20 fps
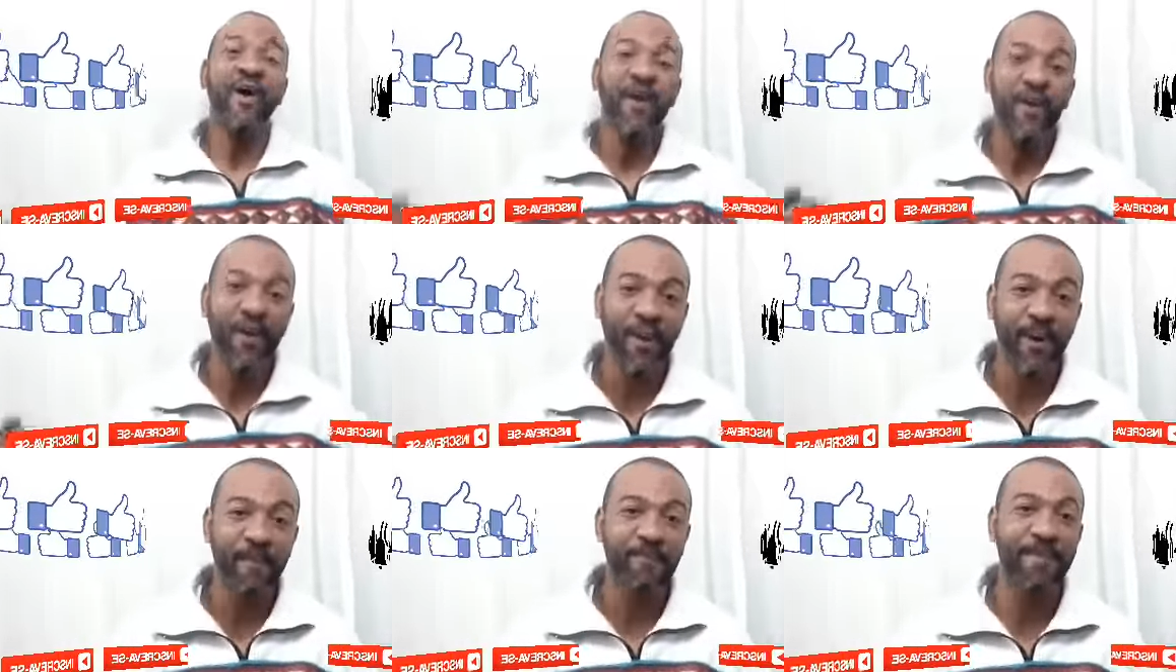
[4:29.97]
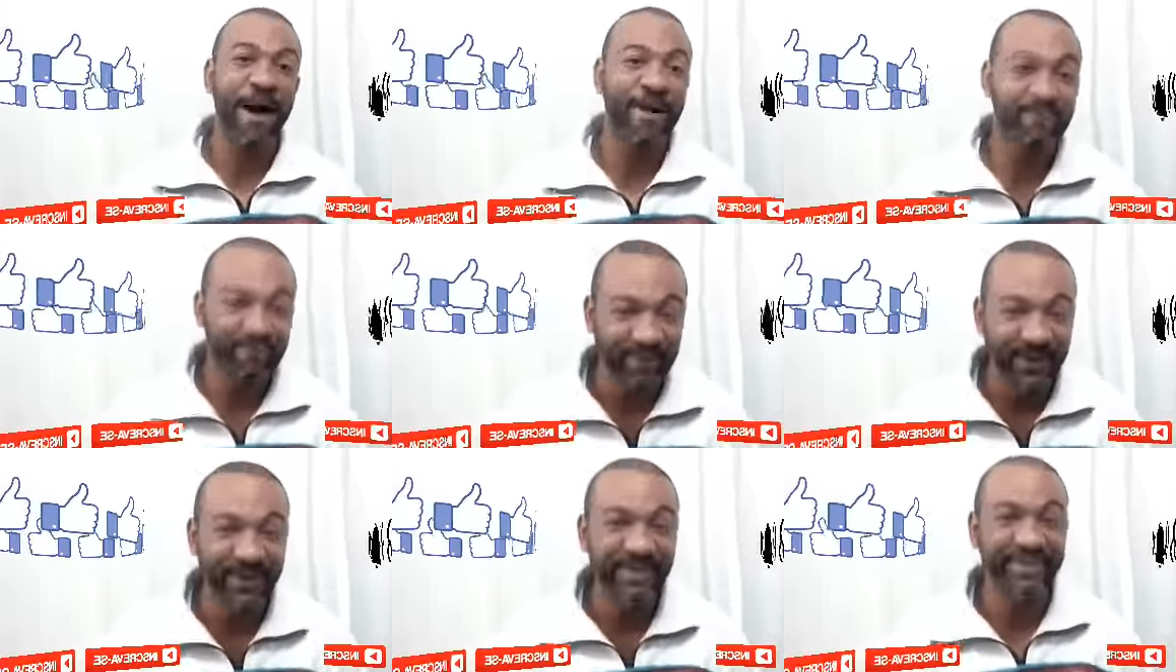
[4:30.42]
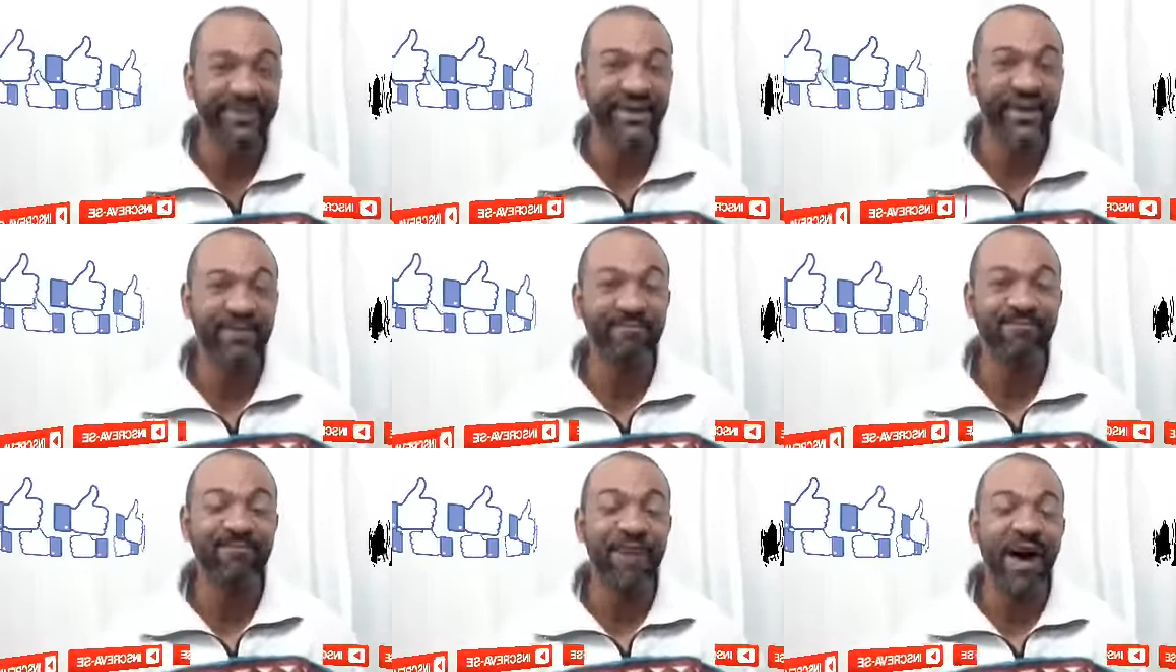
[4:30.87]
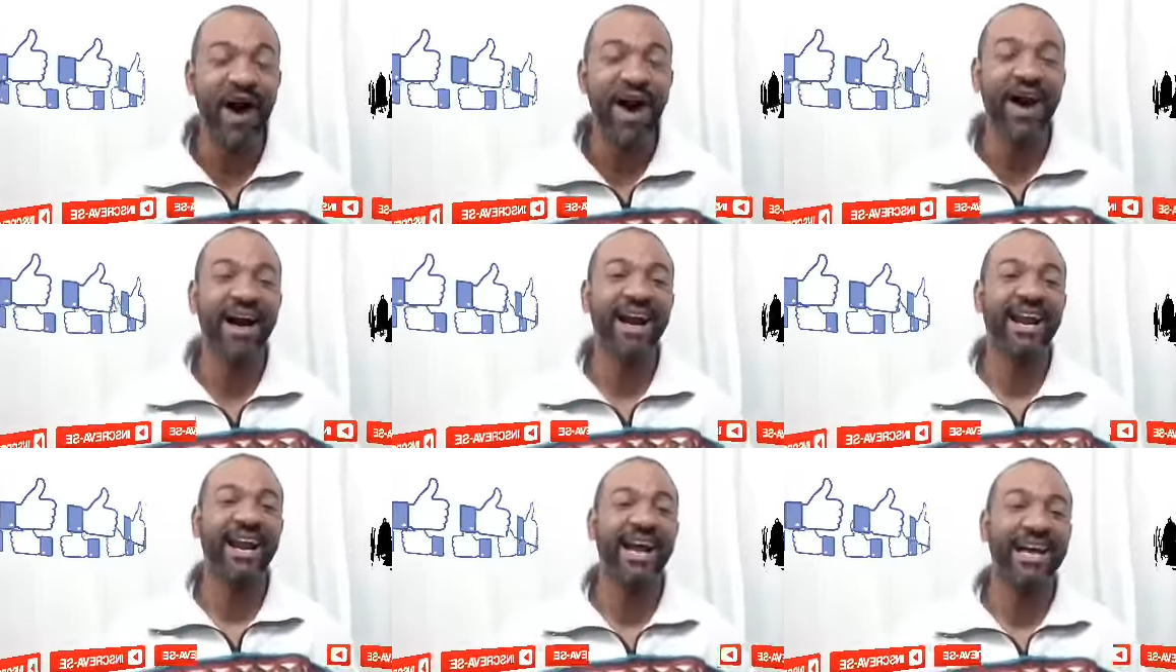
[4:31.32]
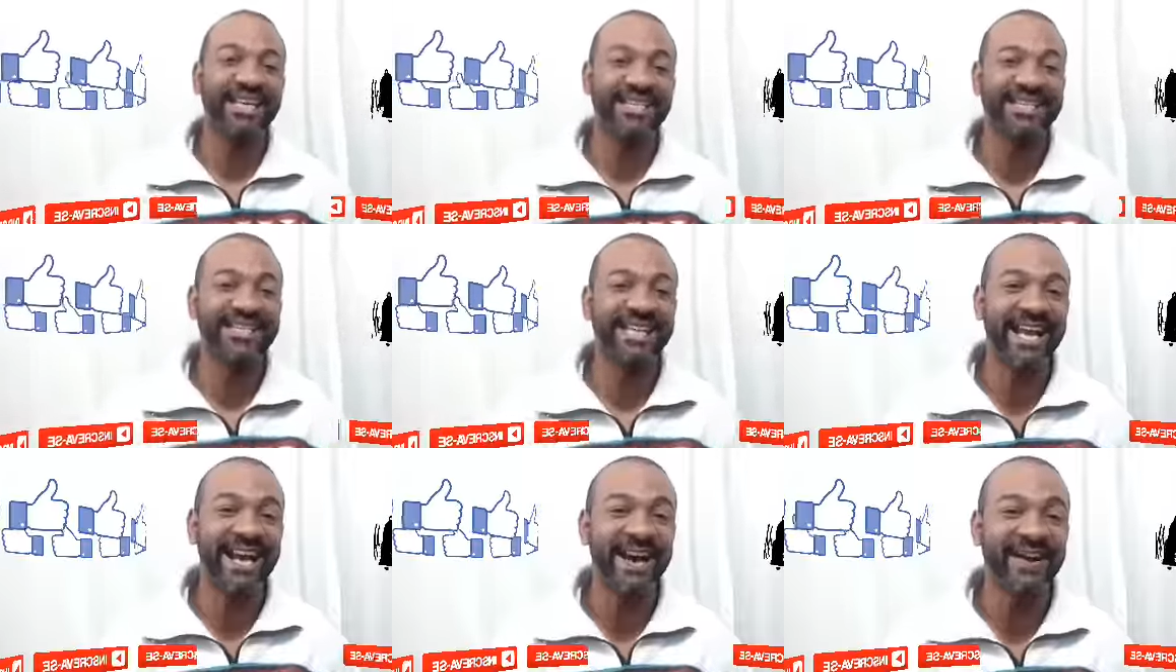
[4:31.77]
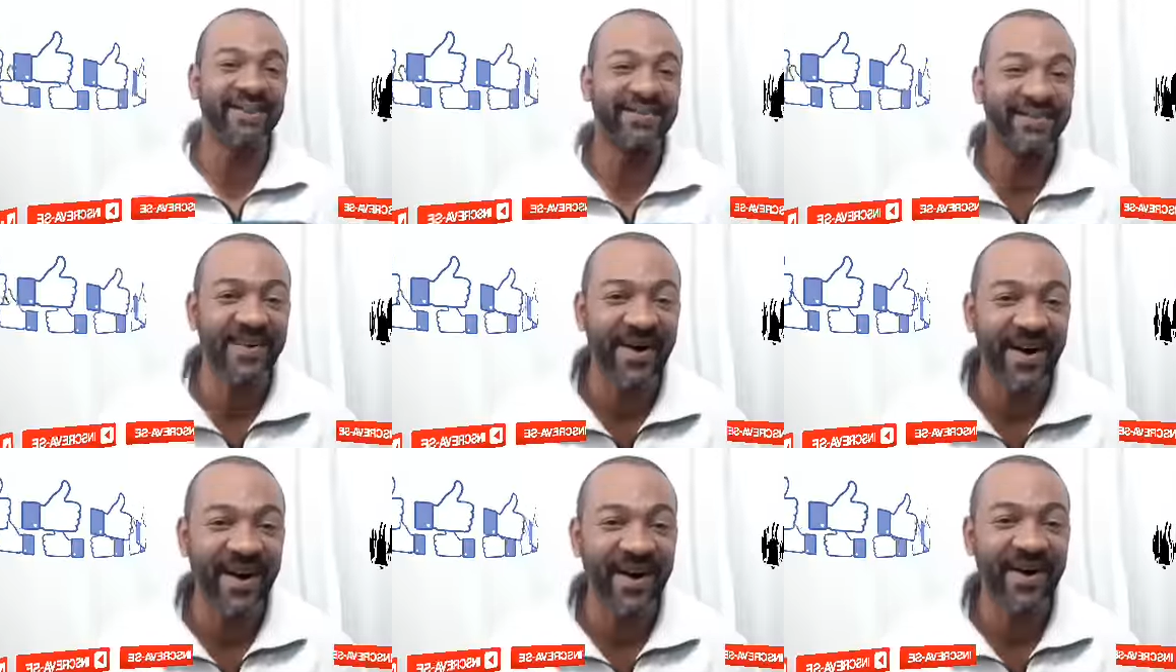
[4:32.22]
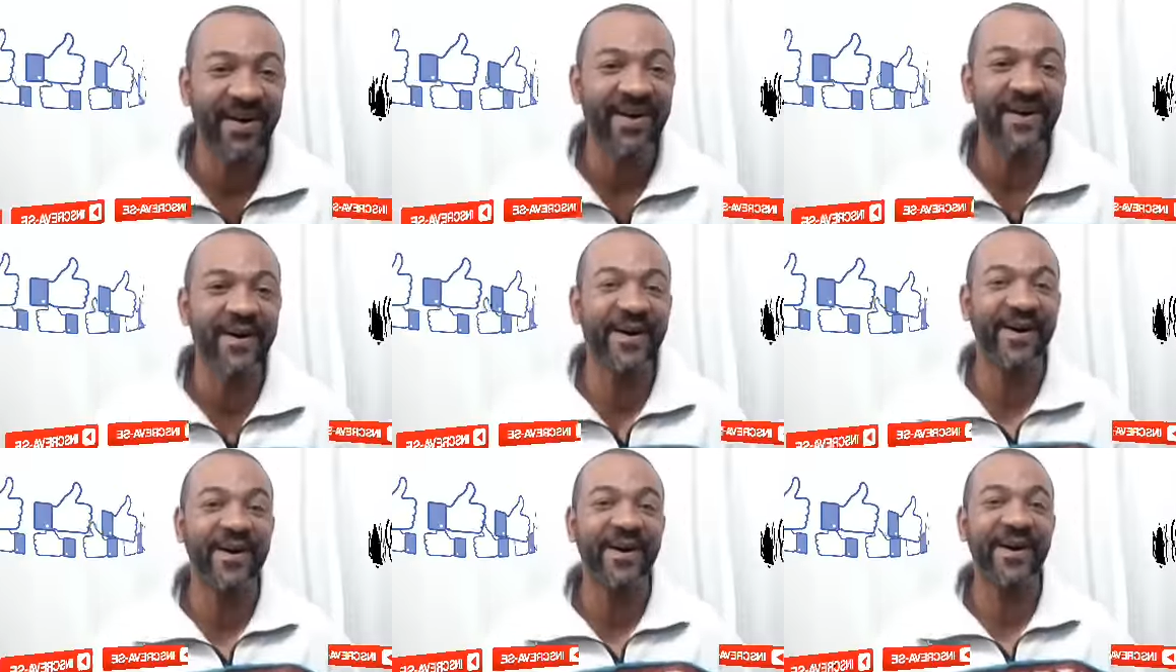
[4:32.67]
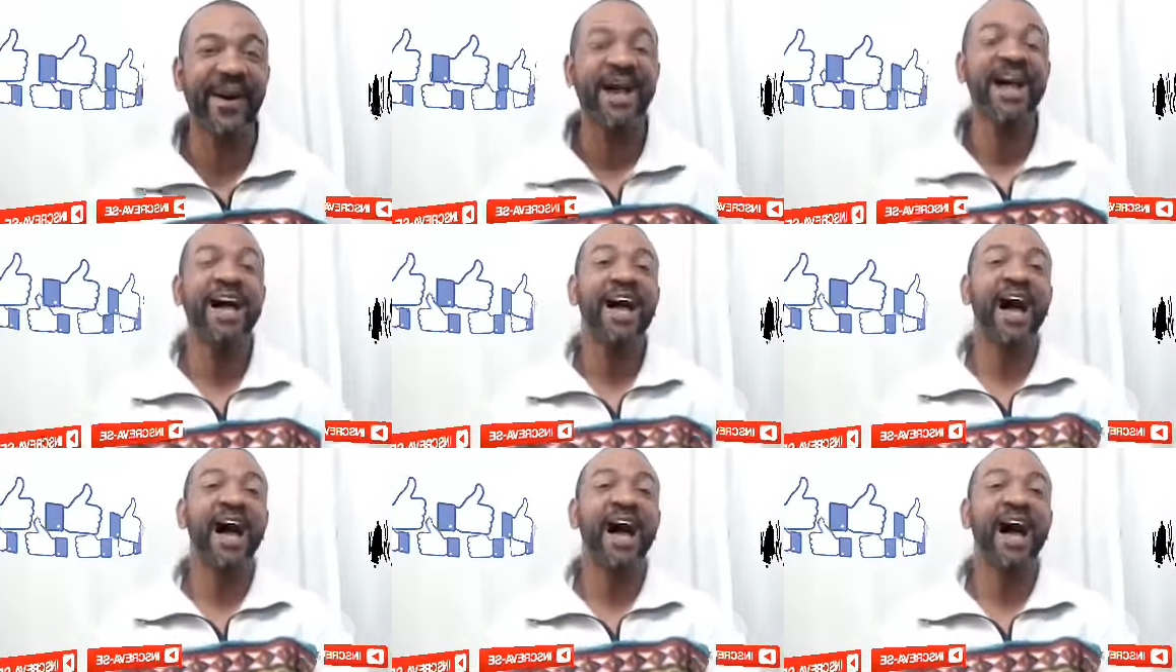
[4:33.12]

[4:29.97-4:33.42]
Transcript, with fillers: O papo de bola chegou!